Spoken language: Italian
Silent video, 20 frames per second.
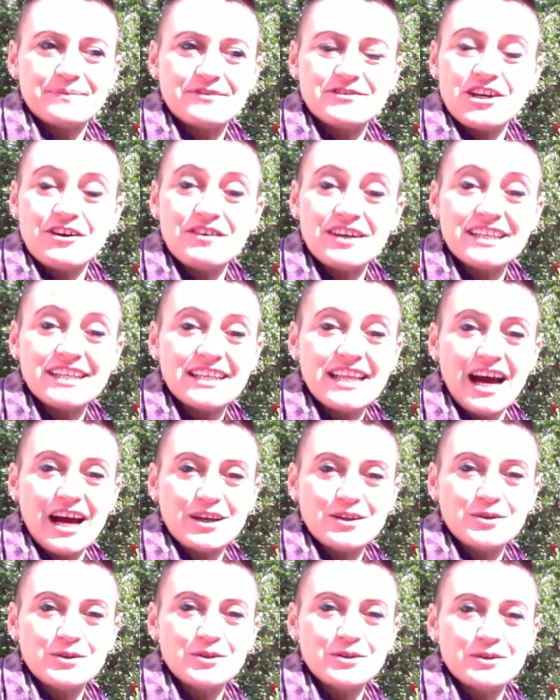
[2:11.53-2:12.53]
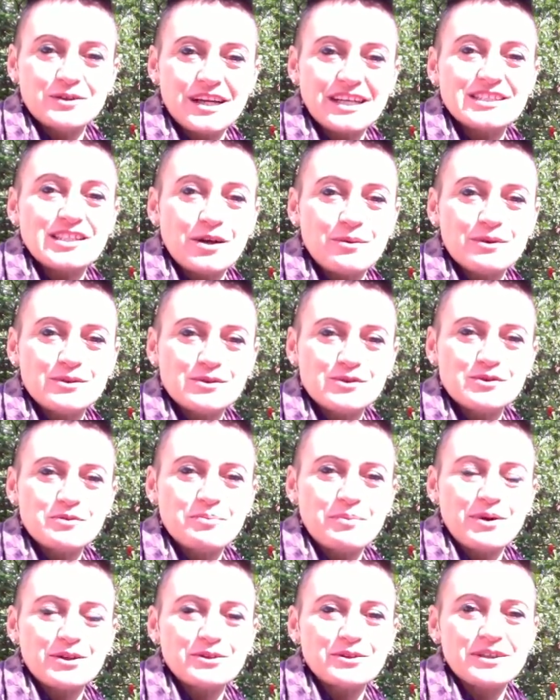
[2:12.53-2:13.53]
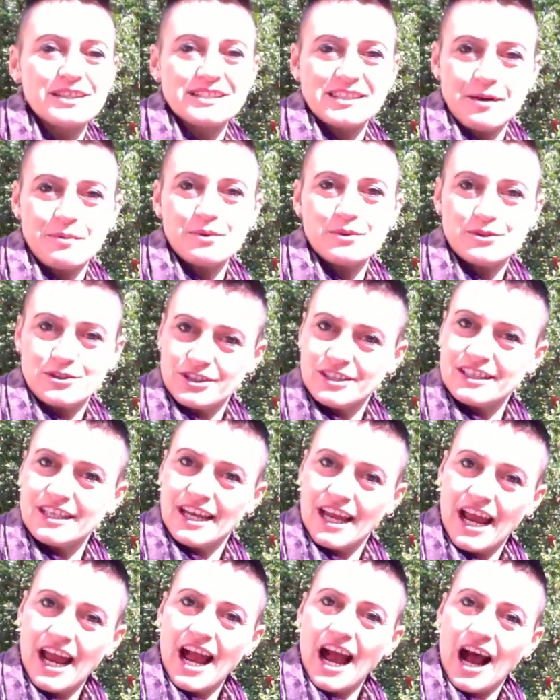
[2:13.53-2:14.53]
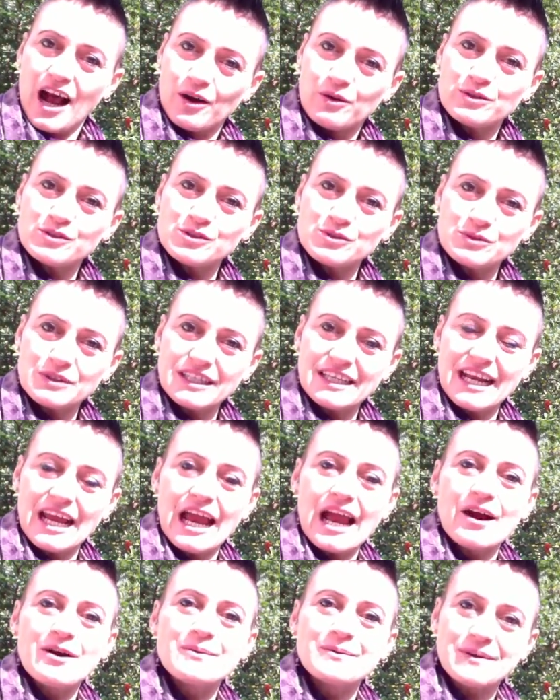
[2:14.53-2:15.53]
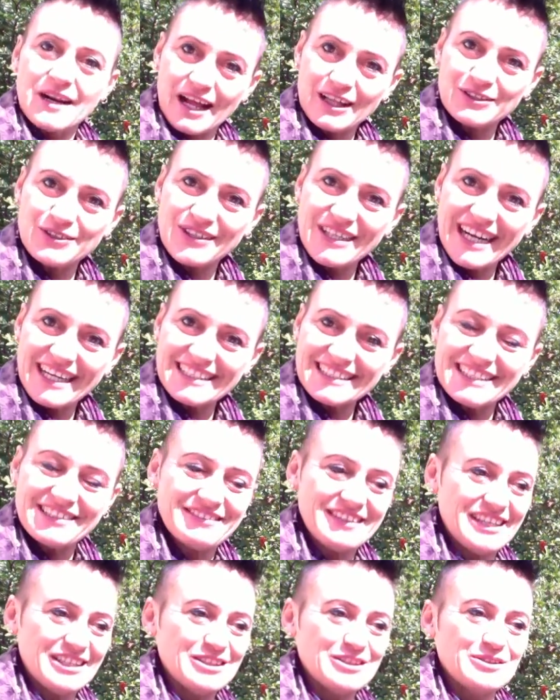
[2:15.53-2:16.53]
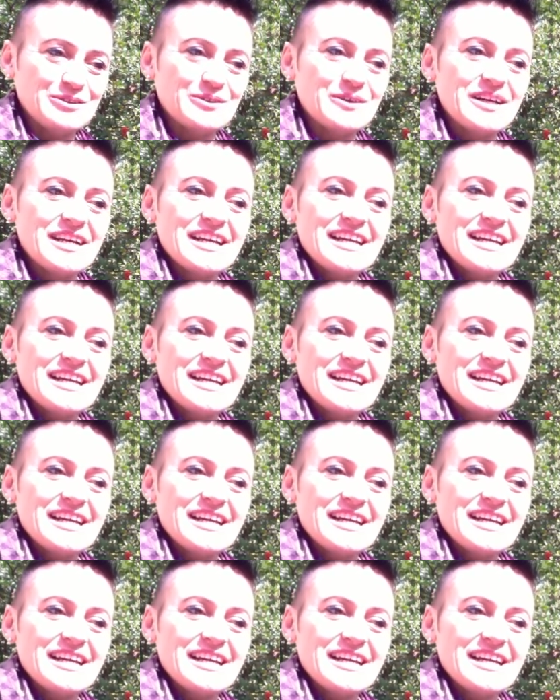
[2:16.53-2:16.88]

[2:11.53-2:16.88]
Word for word: ci avete dato, grazie a questo supporto che siamo riusciti a costruire un altro grande evento.